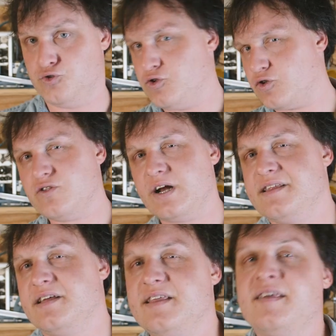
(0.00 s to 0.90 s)
Jusque dans
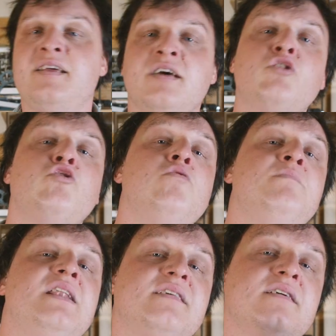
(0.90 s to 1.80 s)
les années 50, le
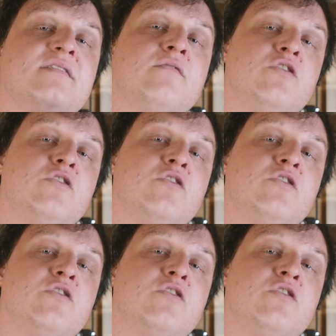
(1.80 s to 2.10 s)
1500